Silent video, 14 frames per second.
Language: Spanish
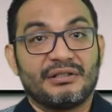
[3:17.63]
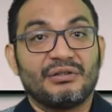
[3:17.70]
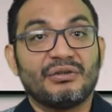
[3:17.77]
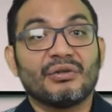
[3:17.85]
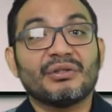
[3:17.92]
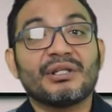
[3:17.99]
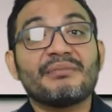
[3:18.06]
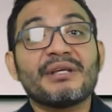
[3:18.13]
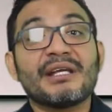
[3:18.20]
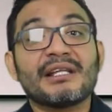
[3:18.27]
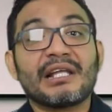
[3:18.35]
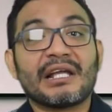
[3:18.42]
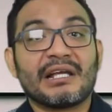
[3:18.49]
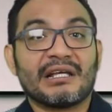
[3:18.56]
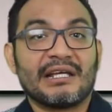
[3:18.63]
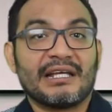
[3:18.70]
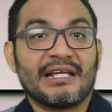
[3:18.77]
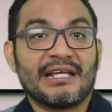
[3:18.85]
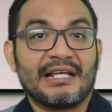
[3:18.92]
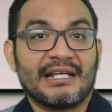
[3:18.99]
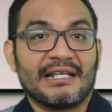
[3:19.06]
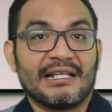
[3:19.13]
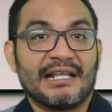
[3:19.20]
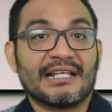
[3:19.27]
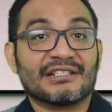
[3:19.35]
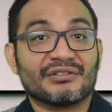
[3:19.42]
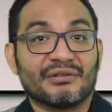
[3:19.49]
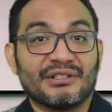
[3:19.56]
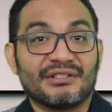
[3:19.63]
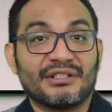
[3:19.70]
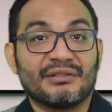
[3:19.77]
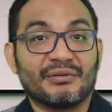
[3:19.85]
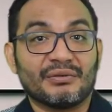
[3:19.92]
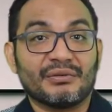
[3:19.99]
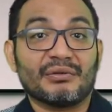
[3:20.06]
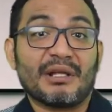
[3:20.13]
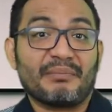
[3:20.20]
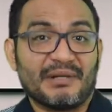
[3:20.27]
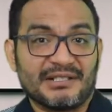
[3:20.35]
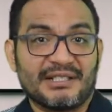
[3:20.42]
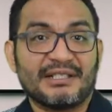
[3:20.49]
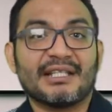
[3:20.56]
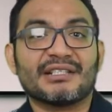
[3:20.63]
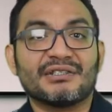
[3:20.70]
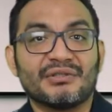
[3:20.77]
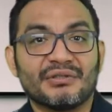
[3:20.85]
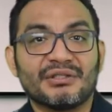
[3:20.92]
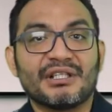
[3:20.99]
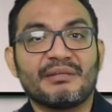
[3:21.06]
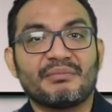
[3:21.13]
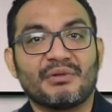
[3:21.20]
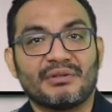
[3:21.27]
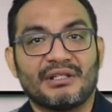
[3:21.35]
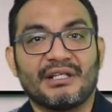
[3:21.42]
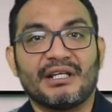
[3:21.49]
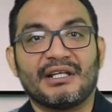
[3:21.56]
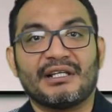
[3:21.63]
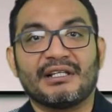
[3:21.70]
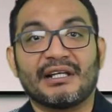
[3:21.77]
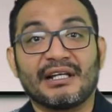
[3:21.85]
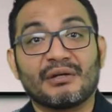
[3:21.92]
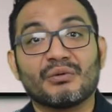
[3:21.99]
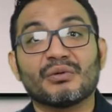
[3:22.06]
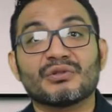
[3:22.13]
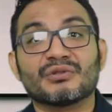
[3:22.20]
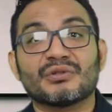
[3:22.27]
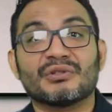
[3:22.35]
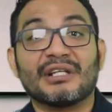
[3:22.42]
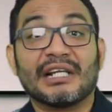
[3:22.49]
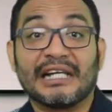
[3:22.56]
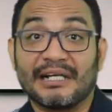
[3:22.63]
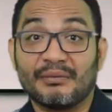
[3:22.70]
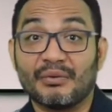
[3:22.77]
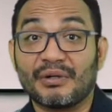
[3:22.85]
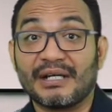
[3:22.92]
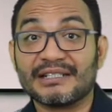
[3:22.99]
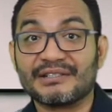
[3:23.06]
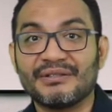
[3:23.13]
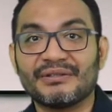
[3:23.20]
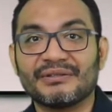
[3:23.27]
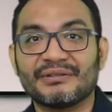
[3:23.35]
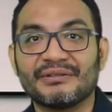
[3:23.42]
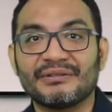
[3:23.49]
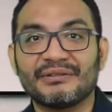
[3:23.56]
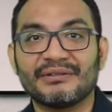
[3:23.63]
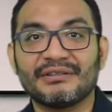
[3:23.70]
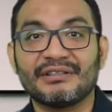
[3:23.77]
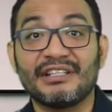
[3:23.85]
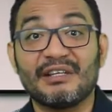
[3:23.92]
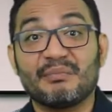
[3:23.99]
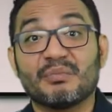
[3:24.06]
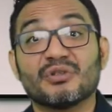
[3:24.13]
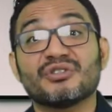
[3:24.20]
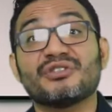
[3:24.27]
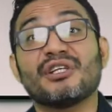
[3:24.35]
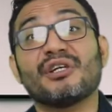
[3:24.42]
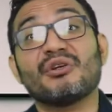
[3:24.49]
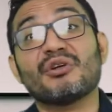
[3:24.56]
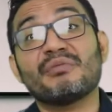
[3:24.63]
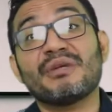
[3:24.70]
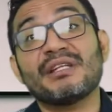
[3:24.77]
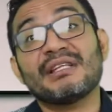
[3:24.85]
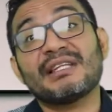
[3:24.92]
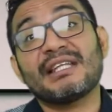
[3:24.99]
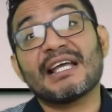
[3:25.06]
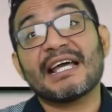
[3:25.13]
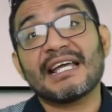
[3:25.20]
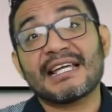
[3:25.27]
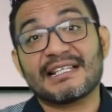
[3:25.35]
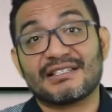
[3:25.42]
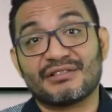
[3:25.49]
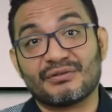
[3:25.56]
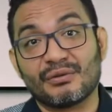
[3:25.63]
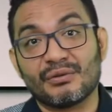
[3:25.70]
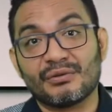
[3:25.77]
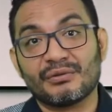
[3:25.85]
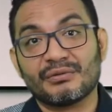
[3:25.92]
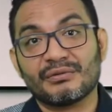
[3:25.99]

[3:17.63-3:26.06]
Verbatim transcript: donde viene la solicitud o la presentación del, del recurso de revocación. Y posteriormente a esto,